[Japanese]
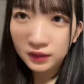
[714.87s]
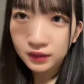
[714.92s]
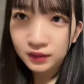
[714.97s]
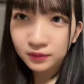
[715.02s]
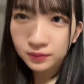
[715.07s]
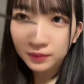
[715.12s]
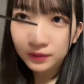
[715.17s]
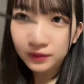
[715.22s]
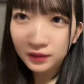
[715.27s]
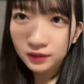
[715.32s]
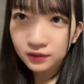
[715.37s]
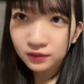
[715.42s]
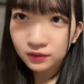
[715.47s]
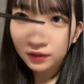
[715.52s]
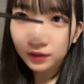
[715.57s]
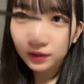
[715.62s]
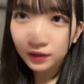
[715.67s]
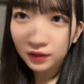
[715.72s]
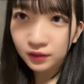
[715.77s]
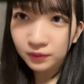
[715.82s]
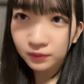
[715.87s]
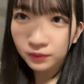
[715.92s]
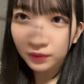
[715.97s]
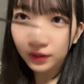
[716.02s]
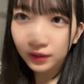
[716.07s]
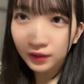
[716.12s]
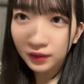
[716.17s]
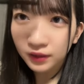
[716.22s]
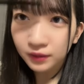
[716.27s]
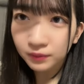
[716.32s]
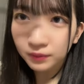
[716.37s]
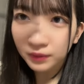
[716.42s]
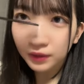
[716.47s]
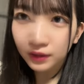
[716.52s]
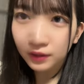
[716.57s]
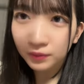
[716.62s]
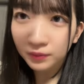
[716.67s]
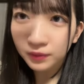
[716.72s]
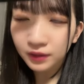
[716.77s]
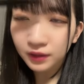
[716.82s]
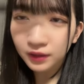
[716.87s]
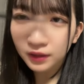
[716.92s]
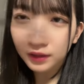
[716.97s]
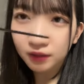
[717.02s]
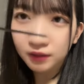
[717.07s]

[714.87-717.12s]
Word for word: 一番最初かなでも分かんないまだ決めてな